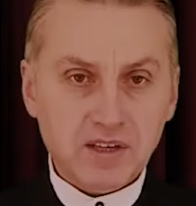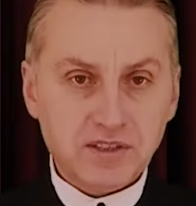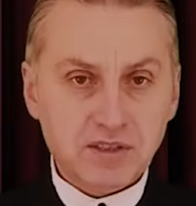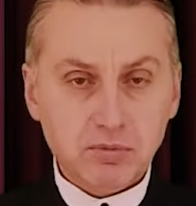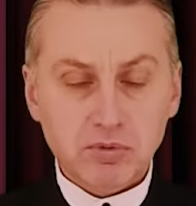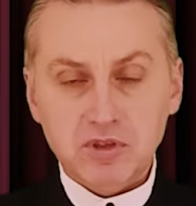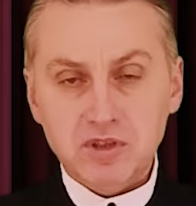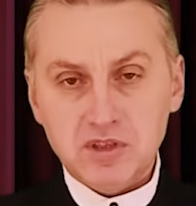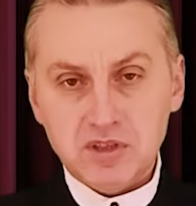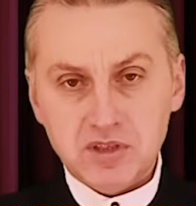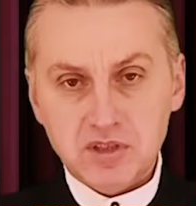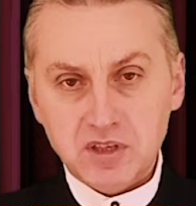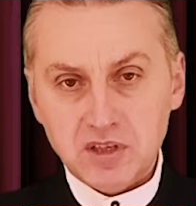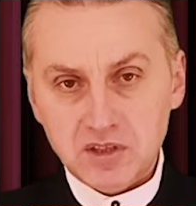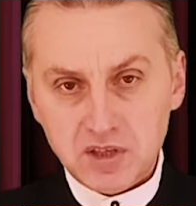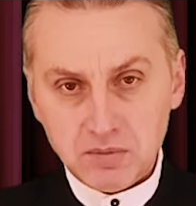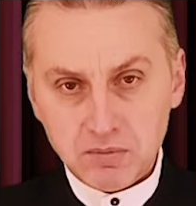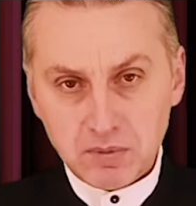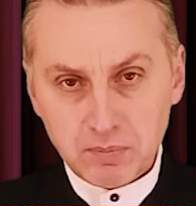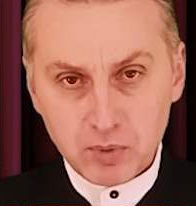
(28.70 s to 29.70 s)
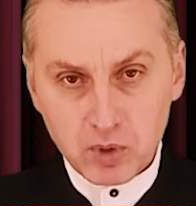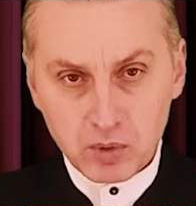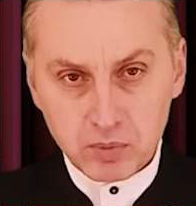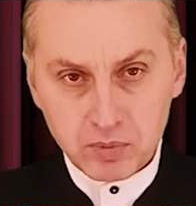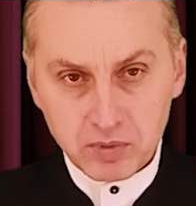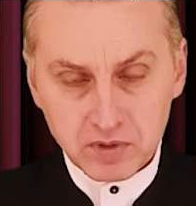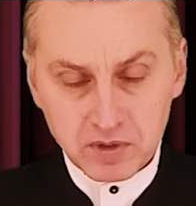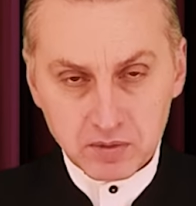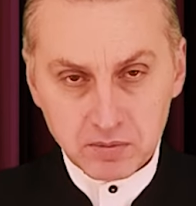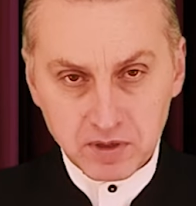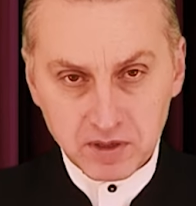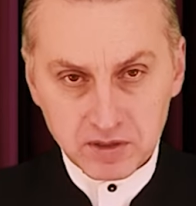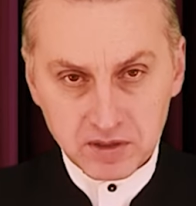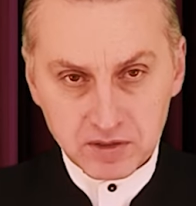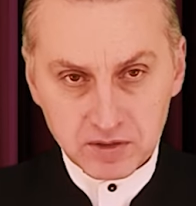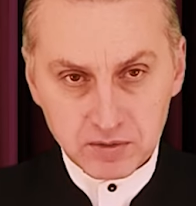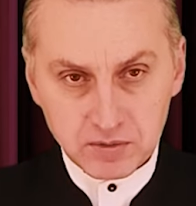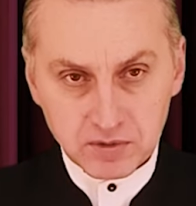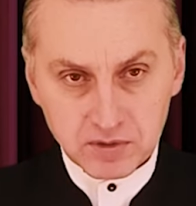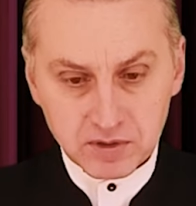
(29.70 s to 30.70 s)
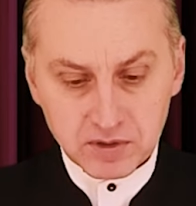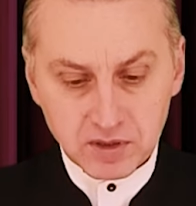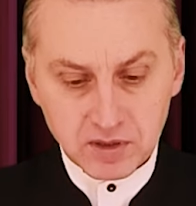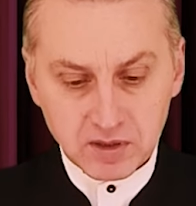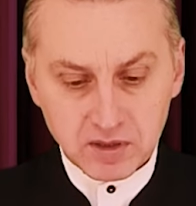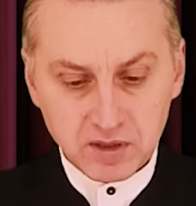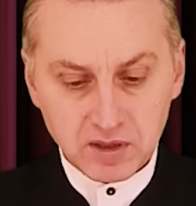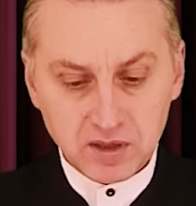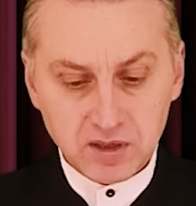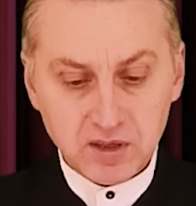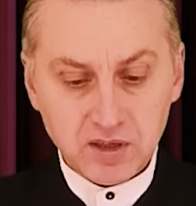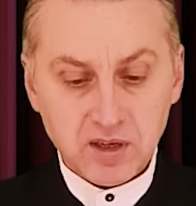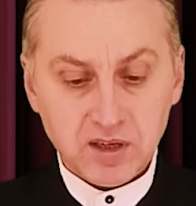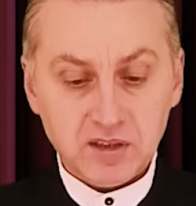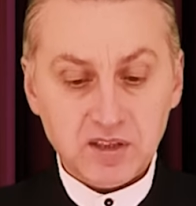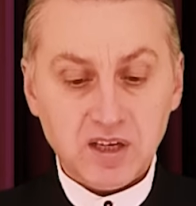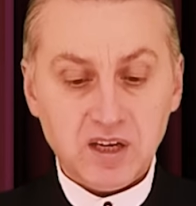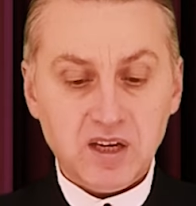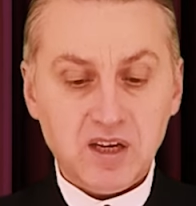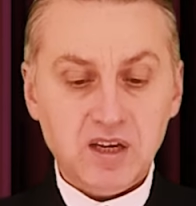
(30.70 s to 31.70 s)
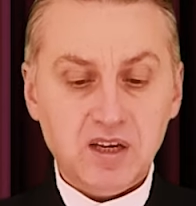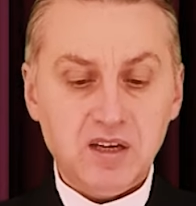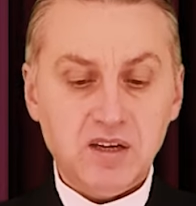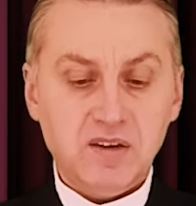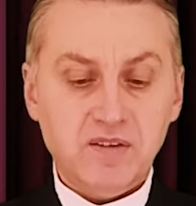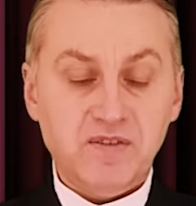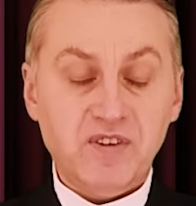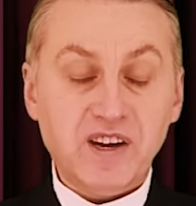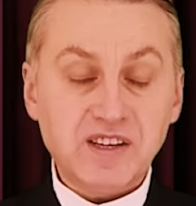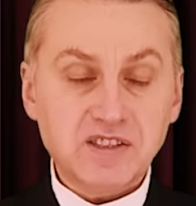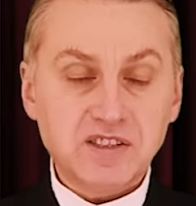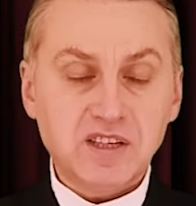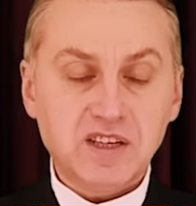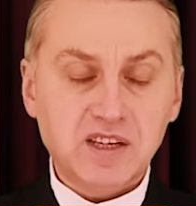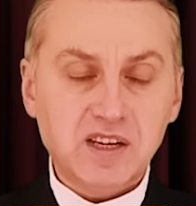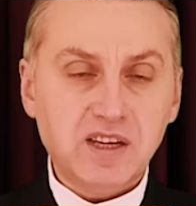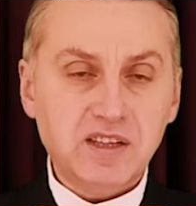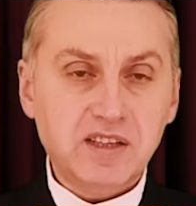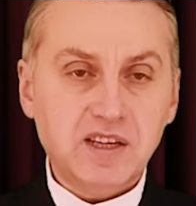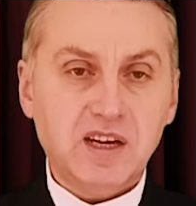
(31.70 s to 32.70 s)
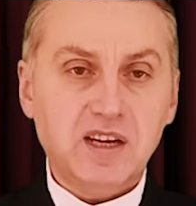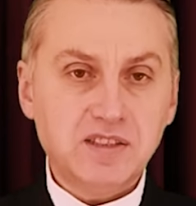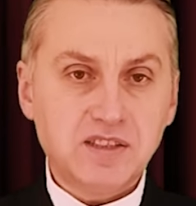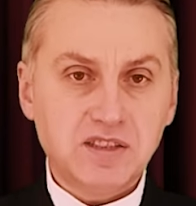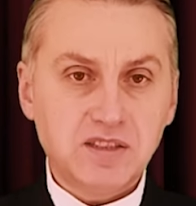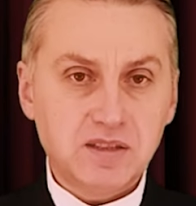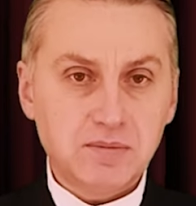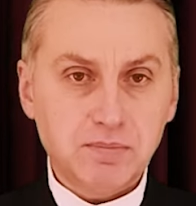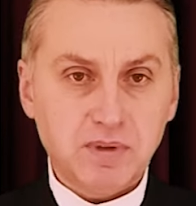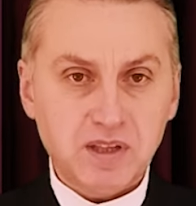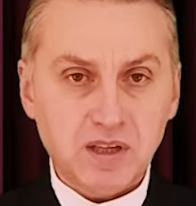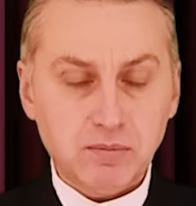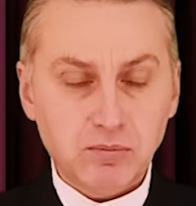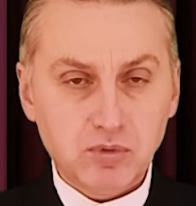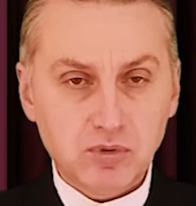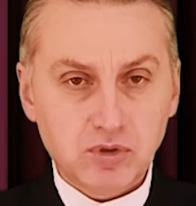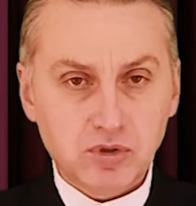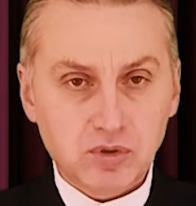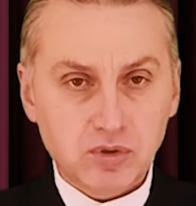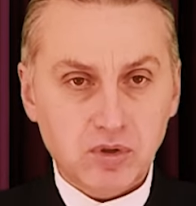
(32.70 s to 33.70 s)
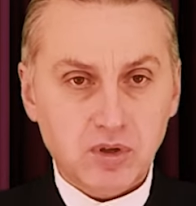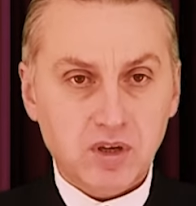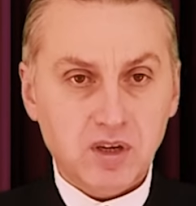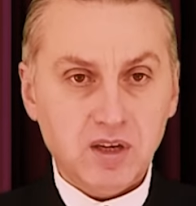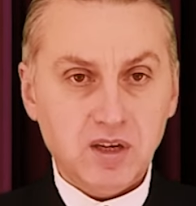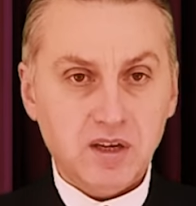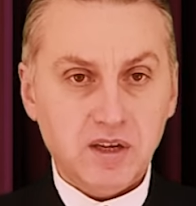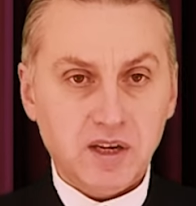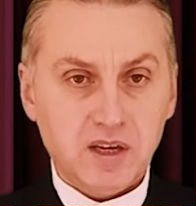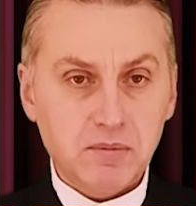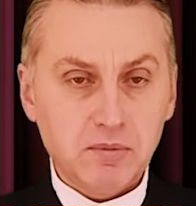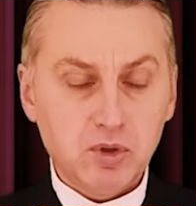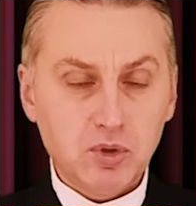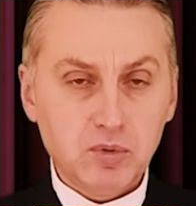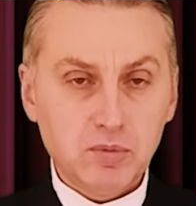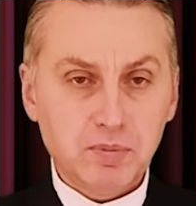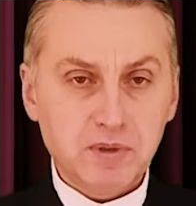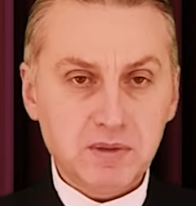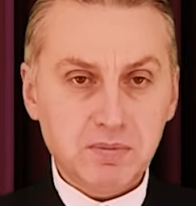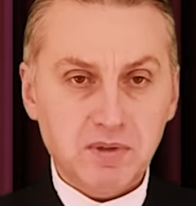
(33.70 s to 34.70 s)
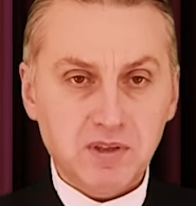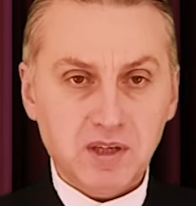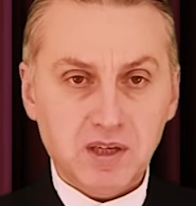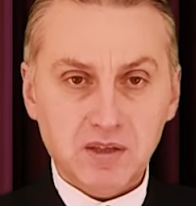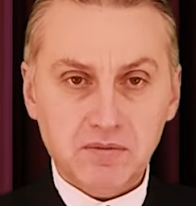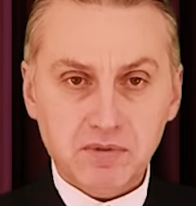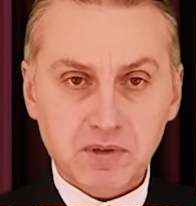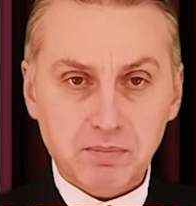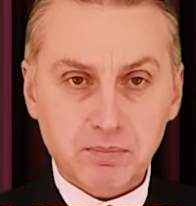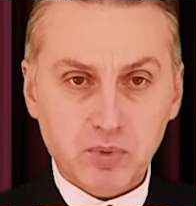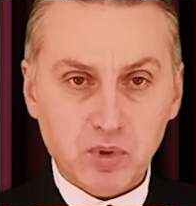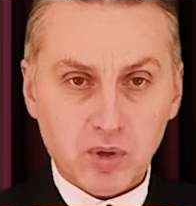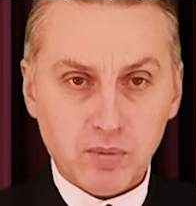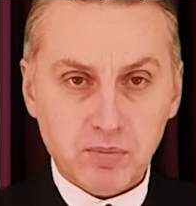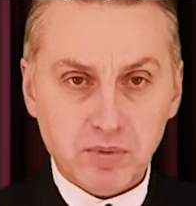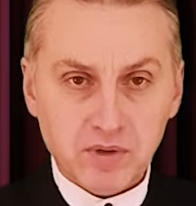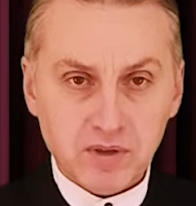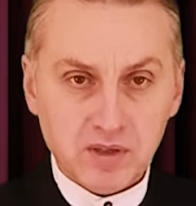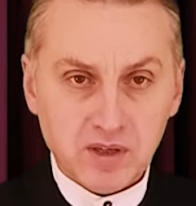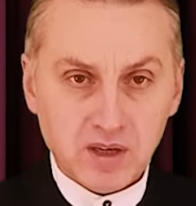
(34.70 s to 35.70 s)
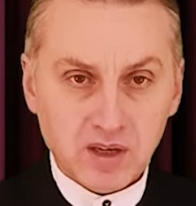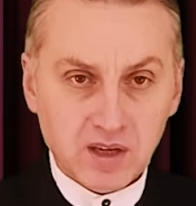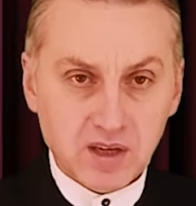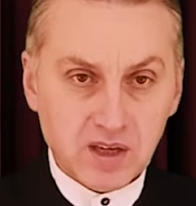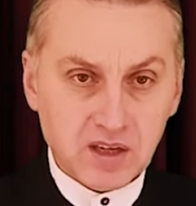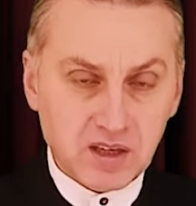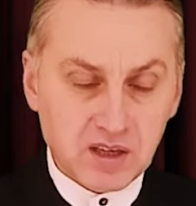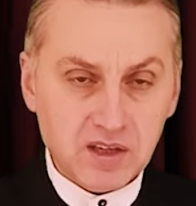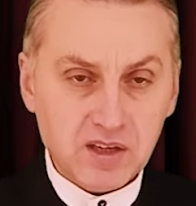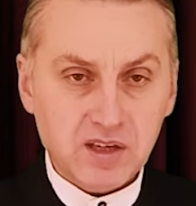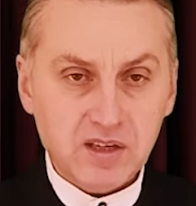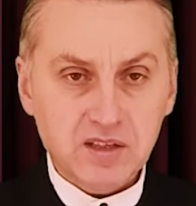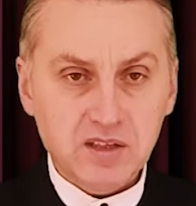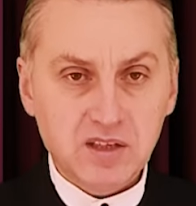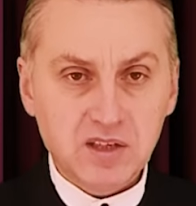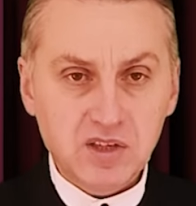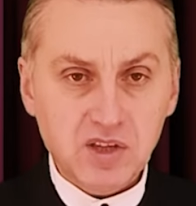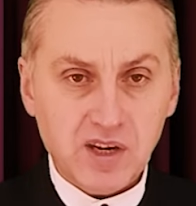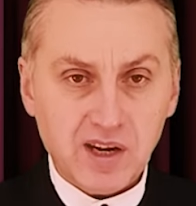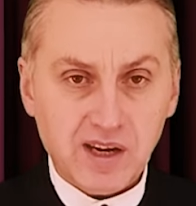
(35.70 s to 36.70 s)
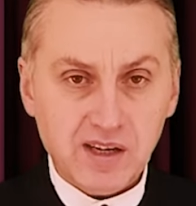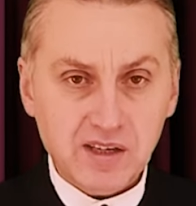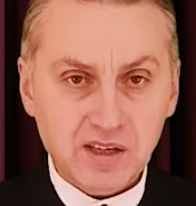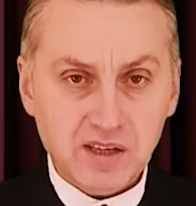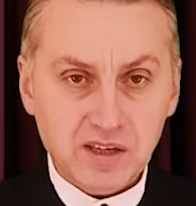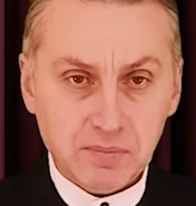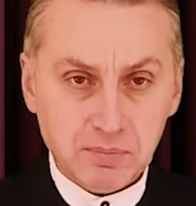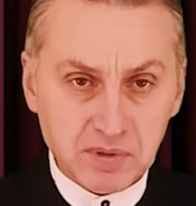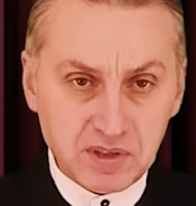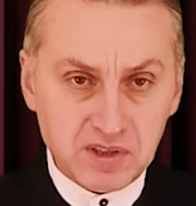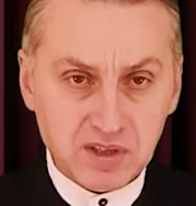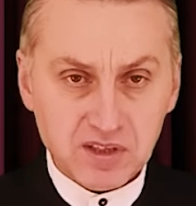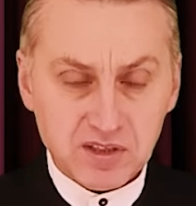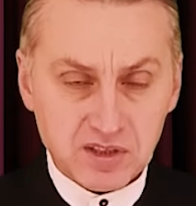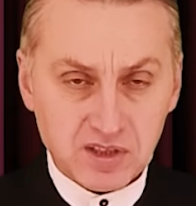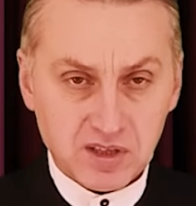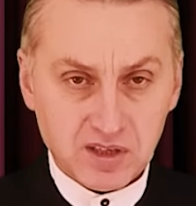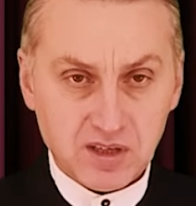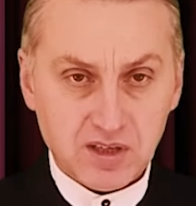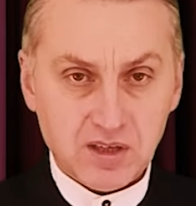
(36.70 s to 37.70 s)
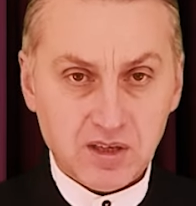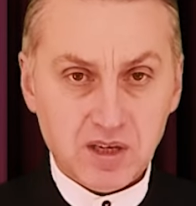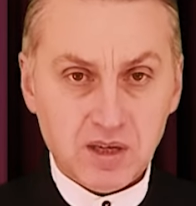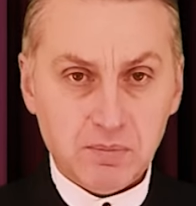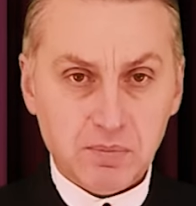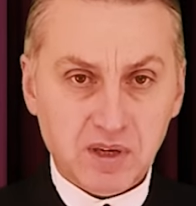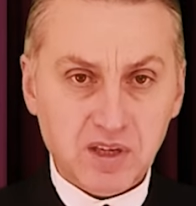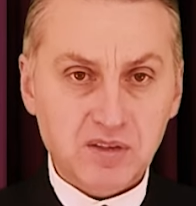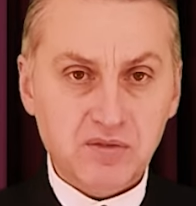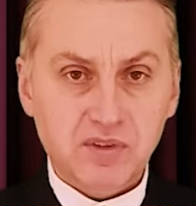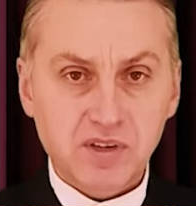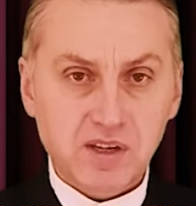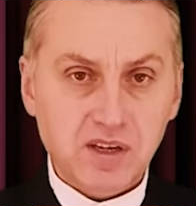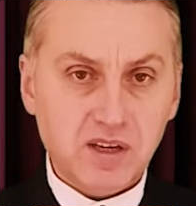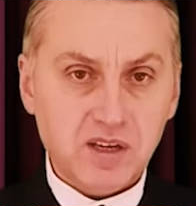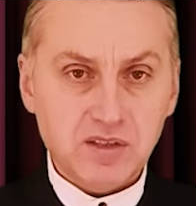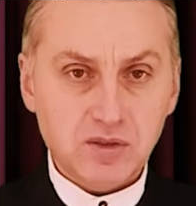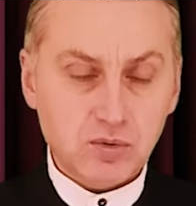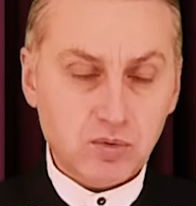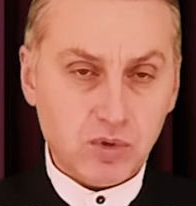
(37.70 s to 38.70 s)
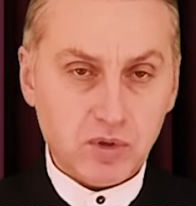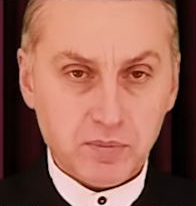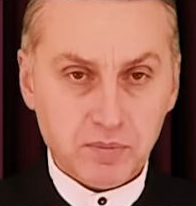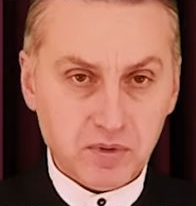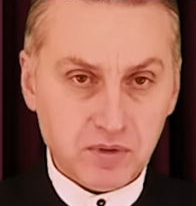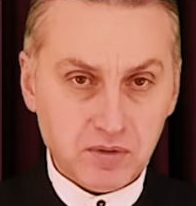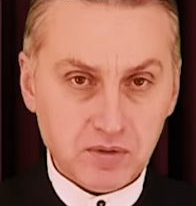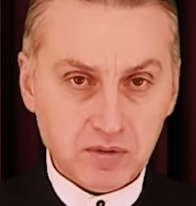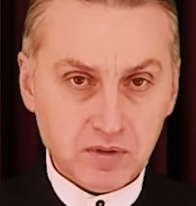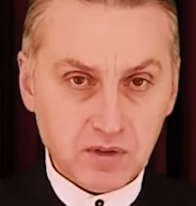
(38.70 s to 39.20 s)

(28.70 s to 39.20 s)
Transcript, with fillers: сегодняшняя тема проповеди, братья и сестры. И это важно для нас, потому что рекомендую посмотреть вам проповедь «Генеральная репетиция перед Великой Скорбью»,